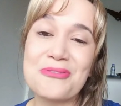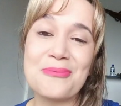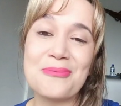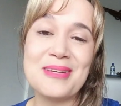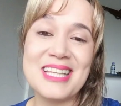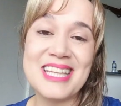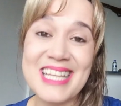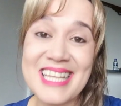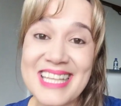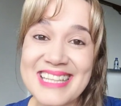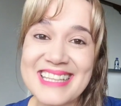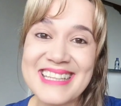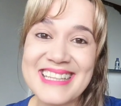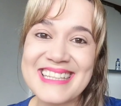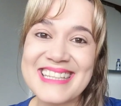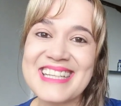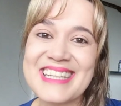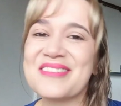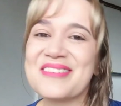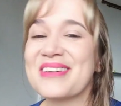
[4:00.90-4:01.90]

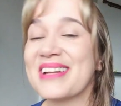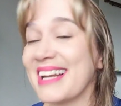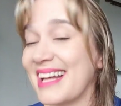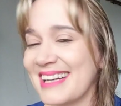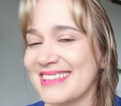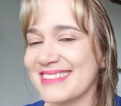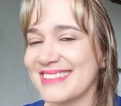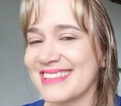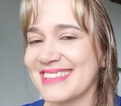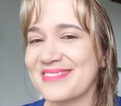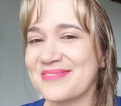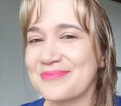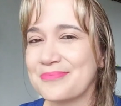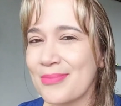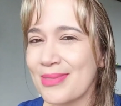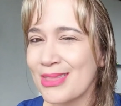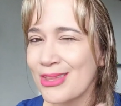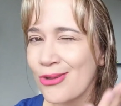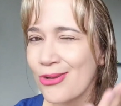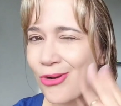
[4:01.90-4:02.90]
Feminina Revelada.
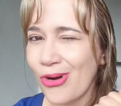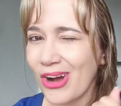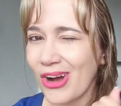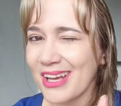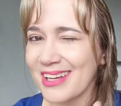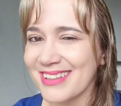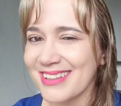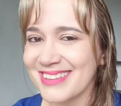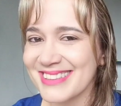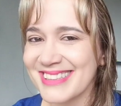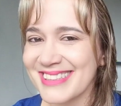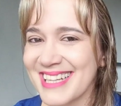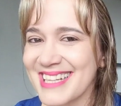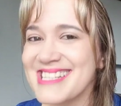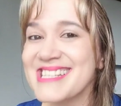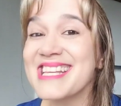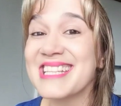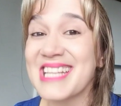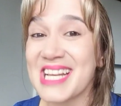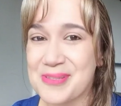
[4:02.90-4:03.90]
Corre! O que,
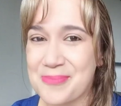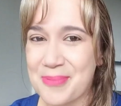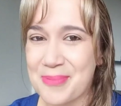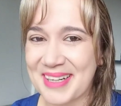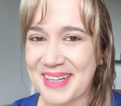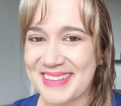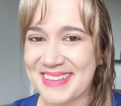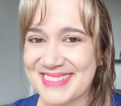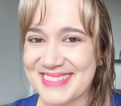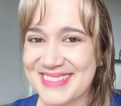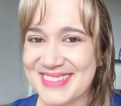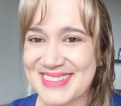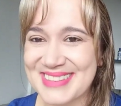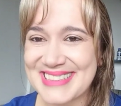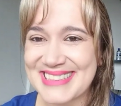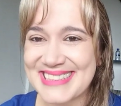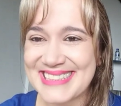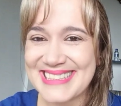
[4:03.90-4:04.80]
que você está esperando?